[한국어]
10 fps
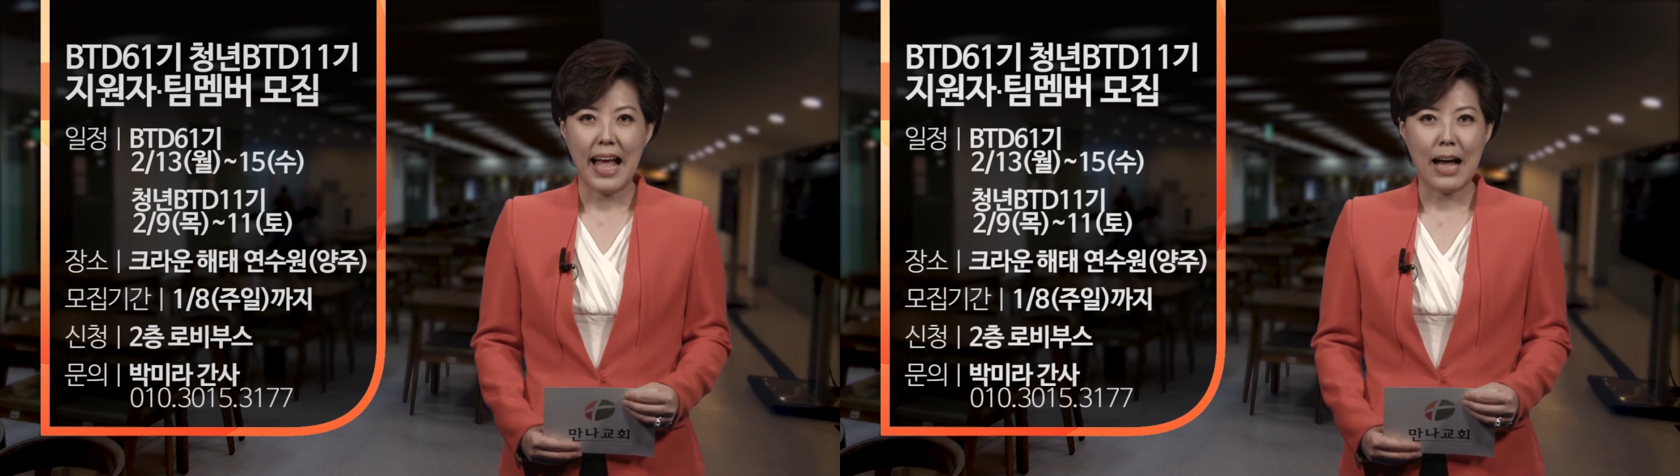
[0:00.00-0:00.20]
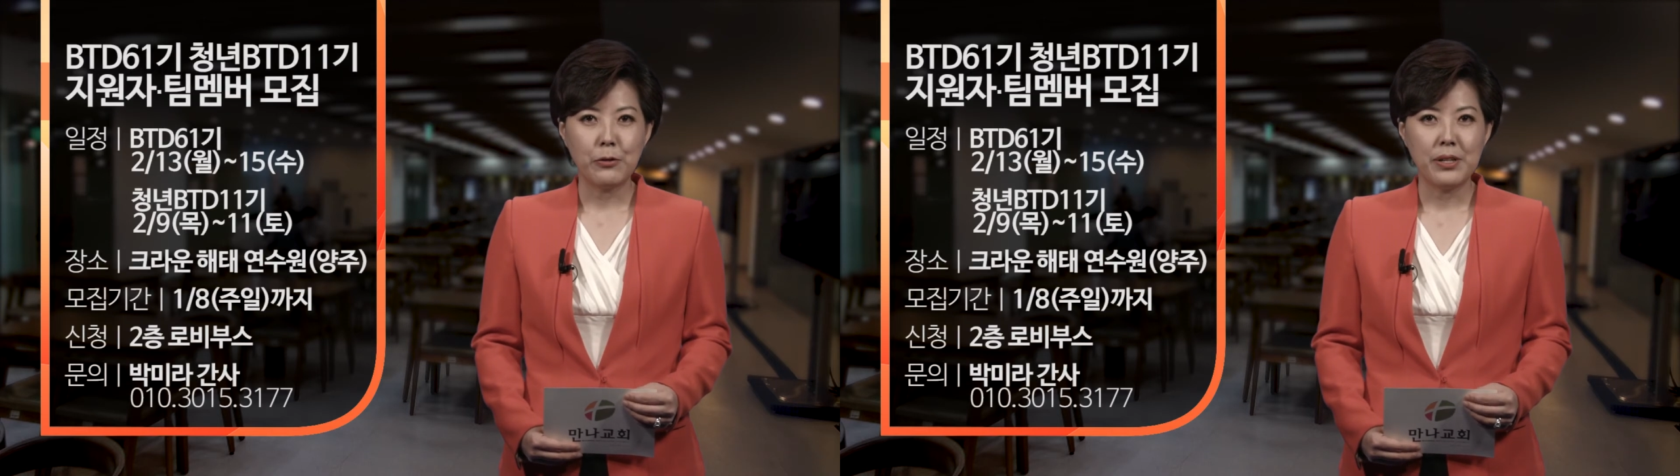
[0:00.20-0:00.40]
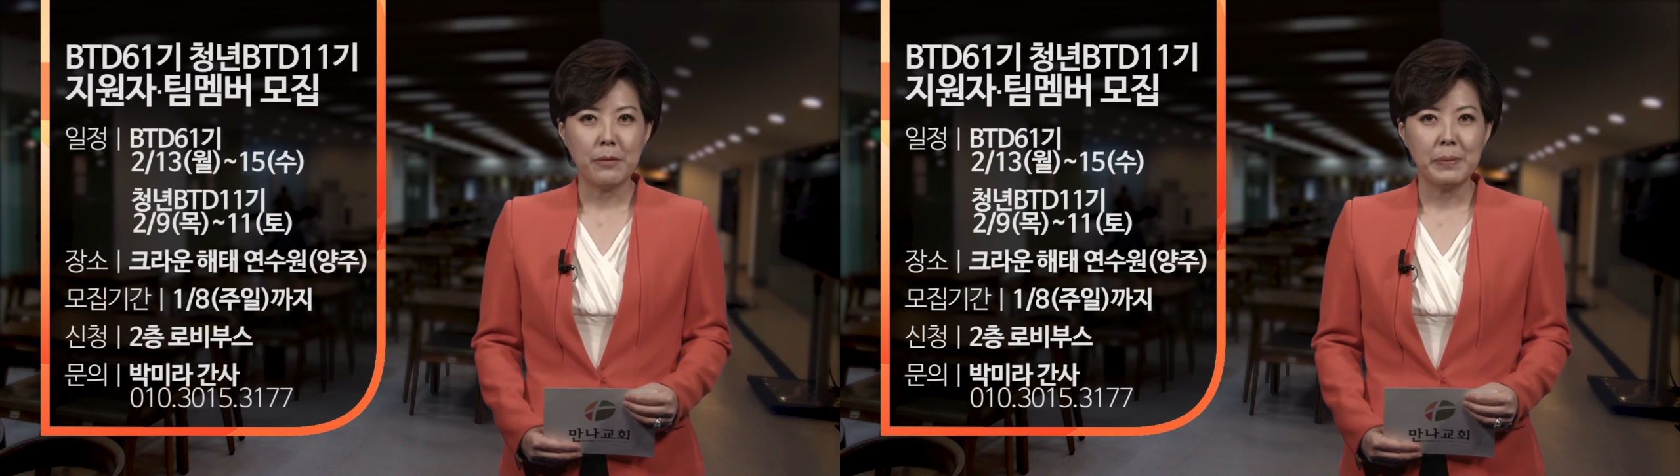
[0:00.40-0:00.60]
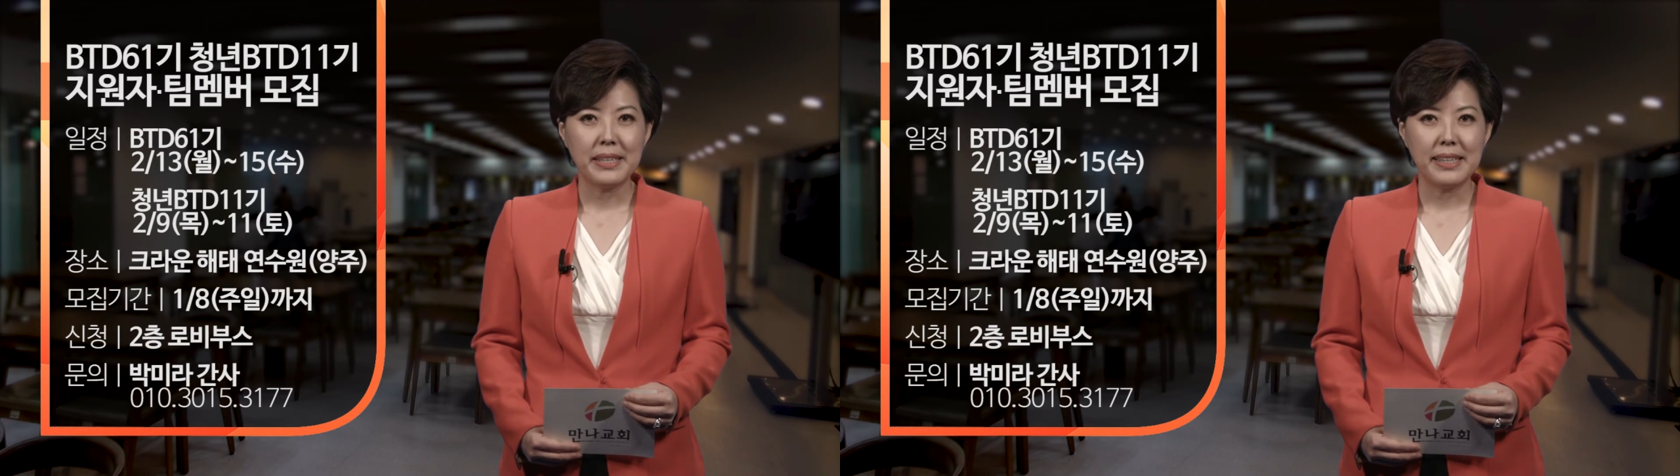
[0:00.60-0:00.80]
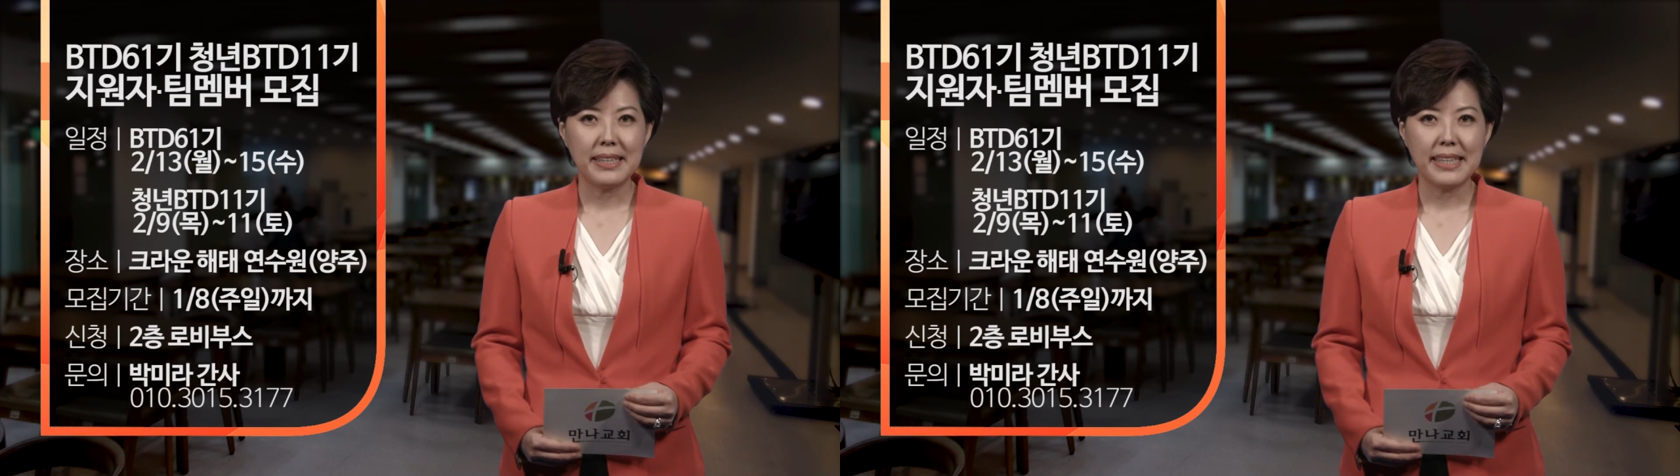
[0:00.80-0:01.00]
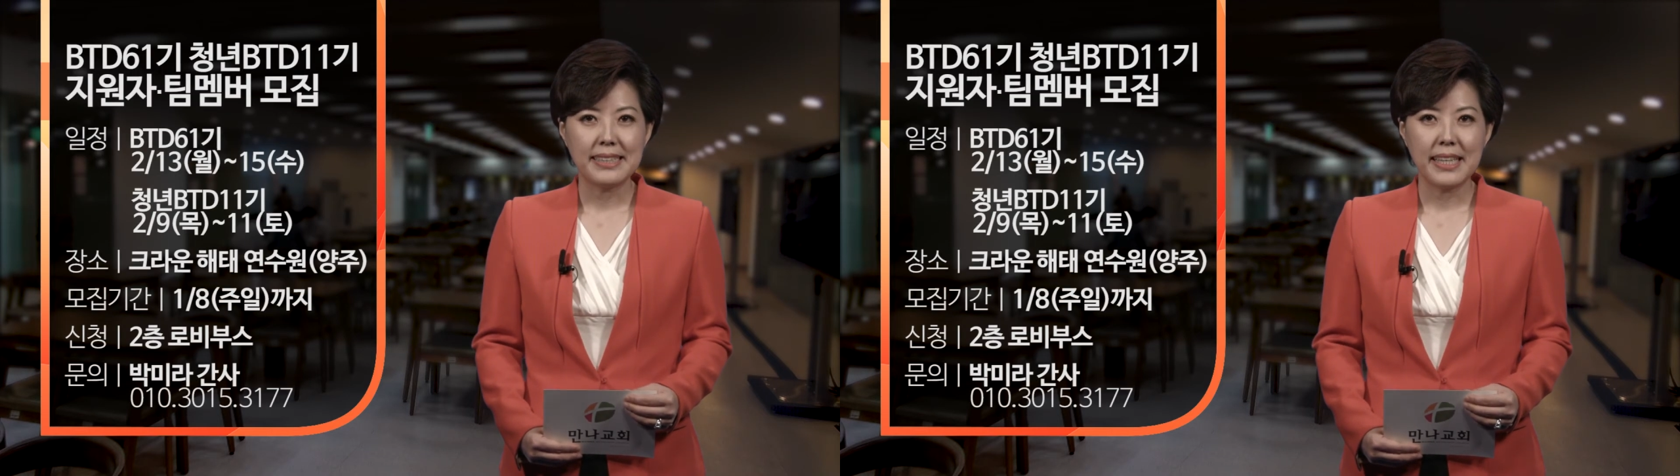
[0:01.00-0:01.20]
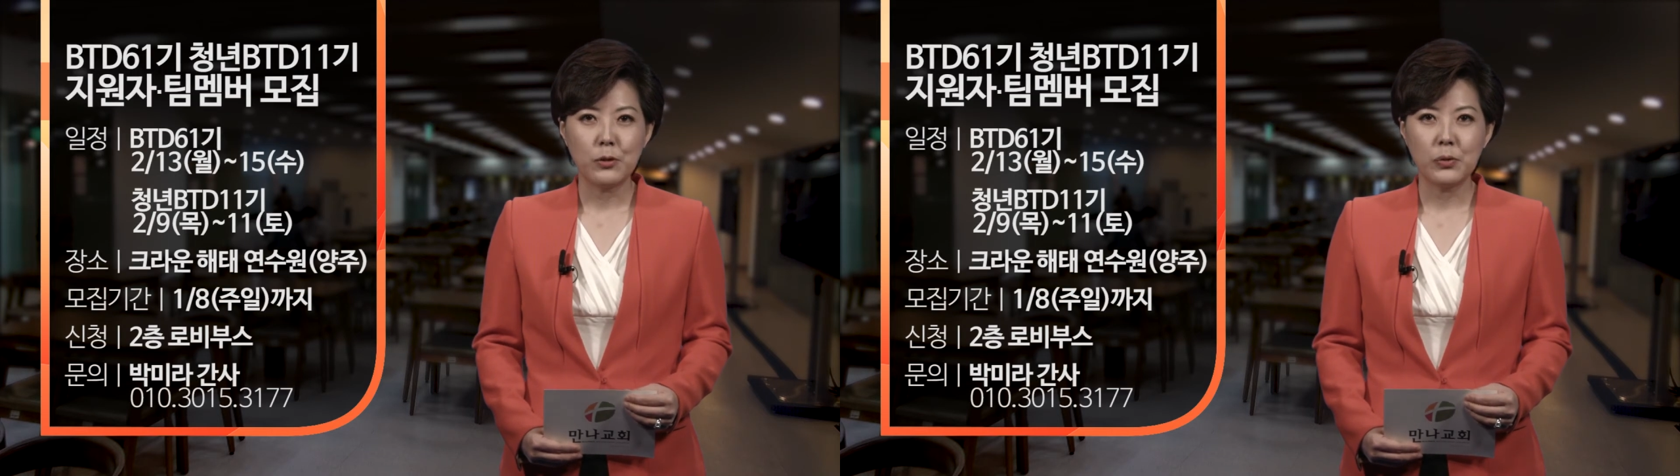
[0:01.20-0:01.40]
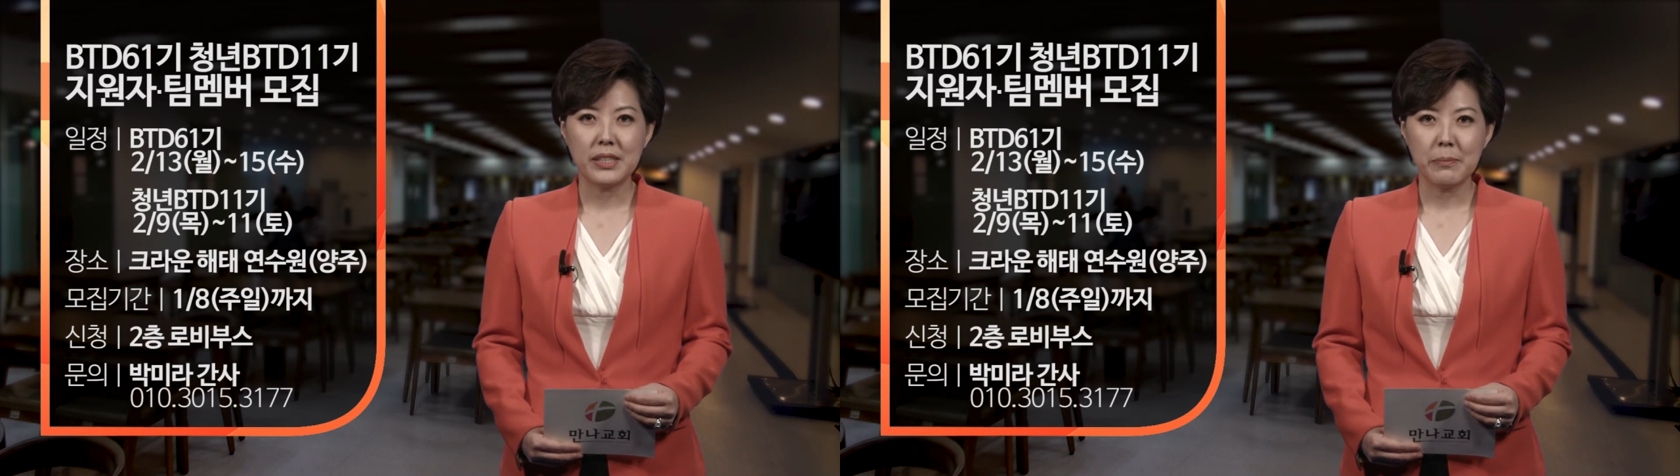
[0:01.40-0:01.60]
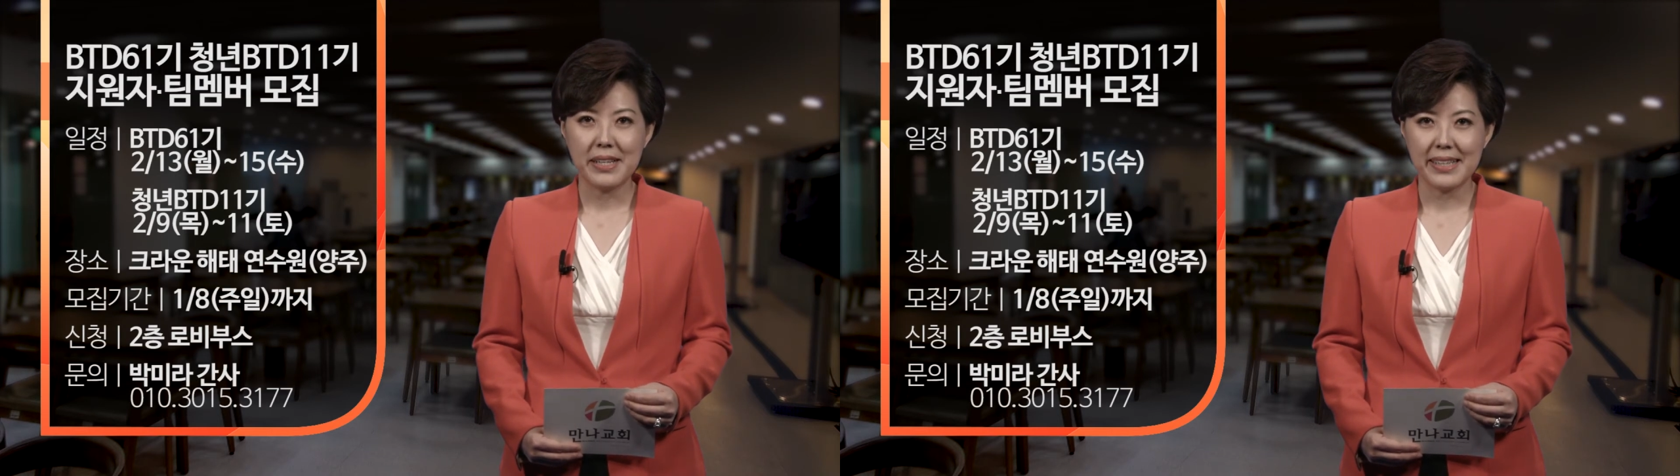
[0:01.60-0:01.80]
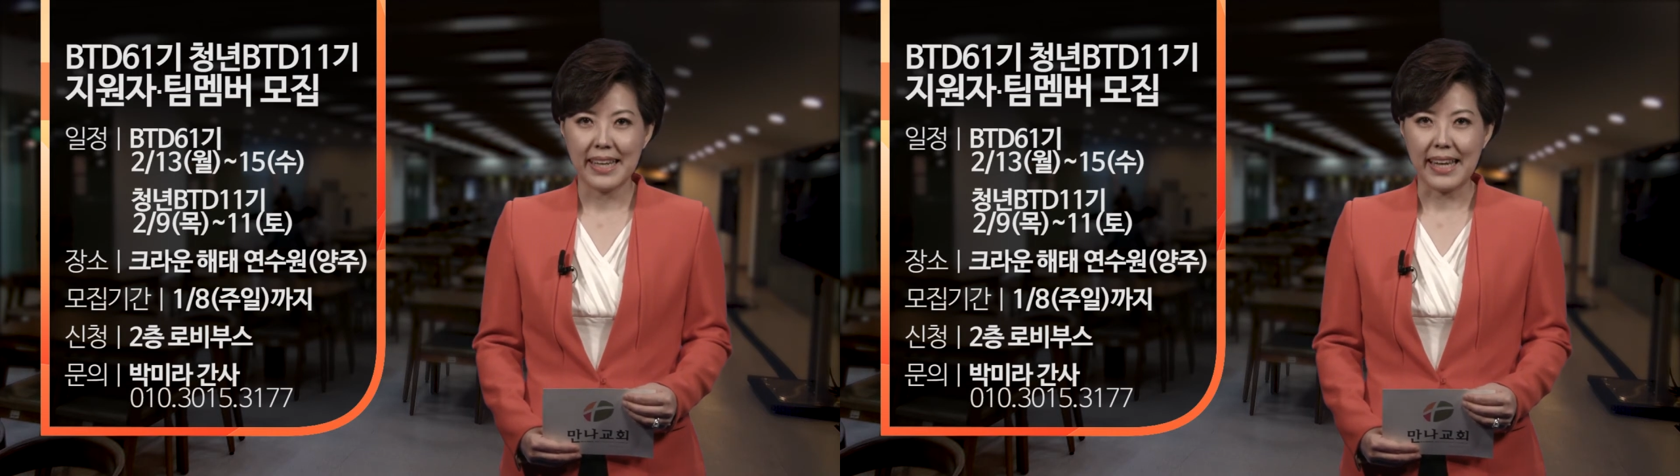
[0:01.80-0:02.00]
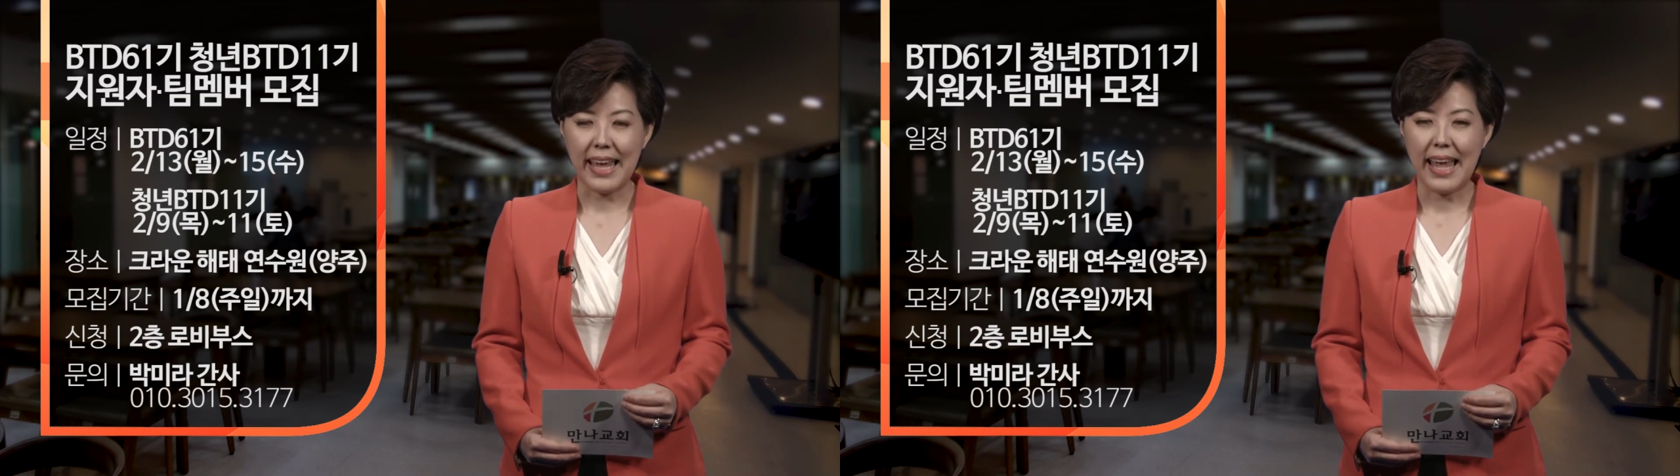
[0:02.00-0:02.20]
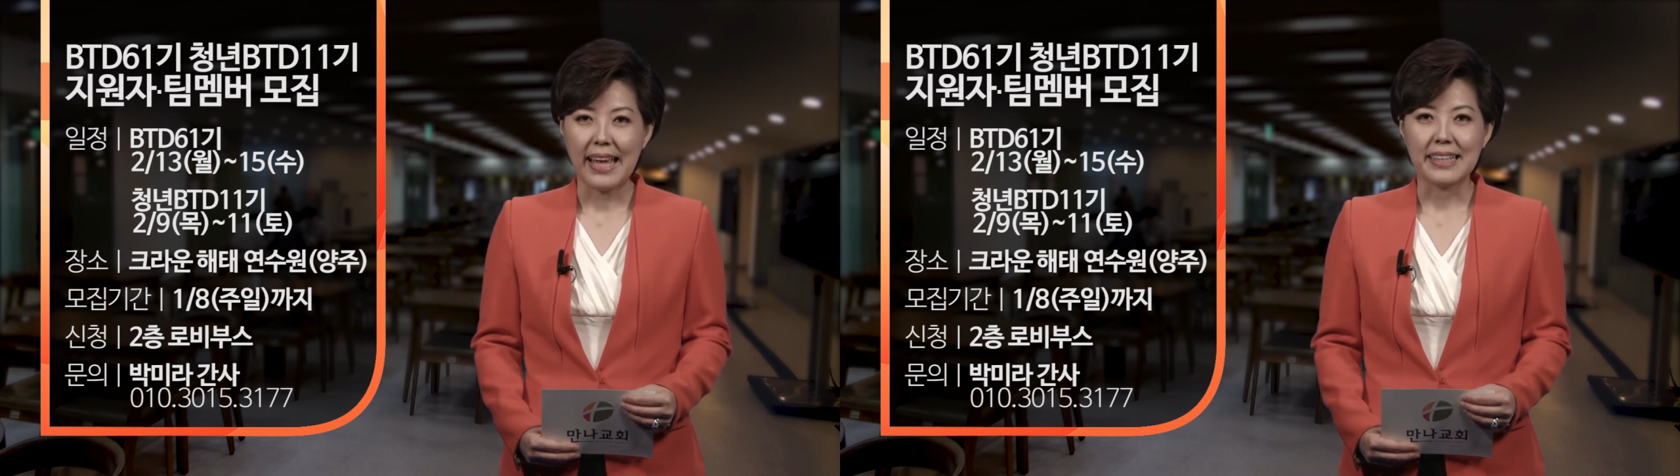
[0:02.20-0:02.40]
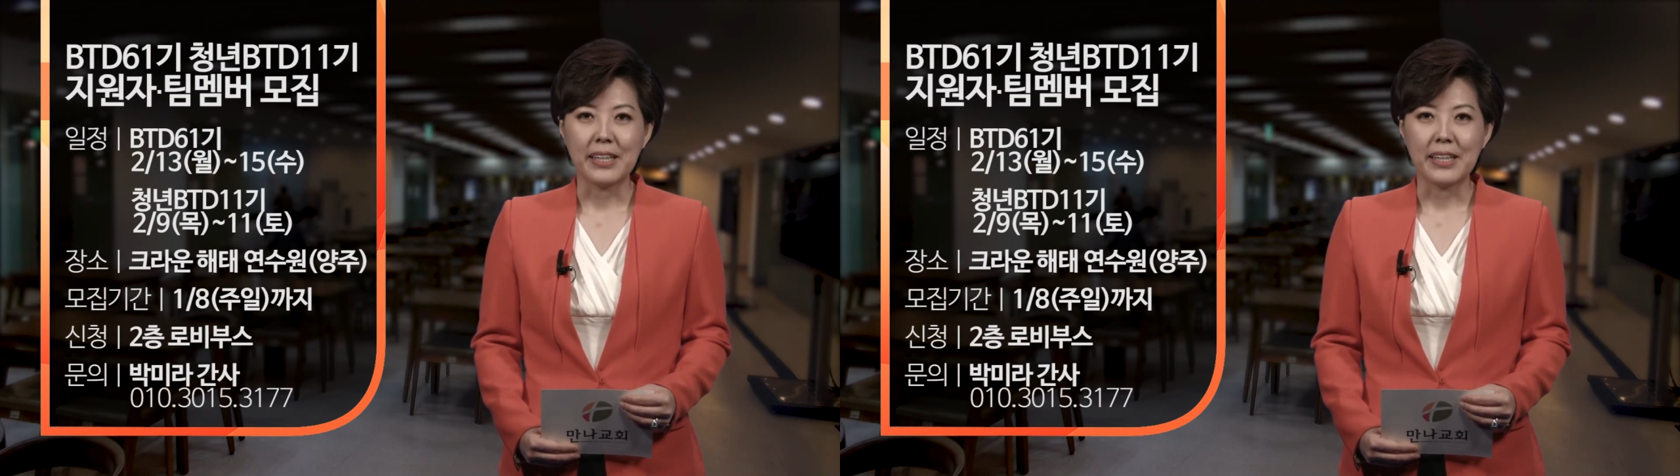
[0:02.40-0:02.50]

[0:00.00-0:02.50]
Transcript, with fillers: 아울러 BTD 제61기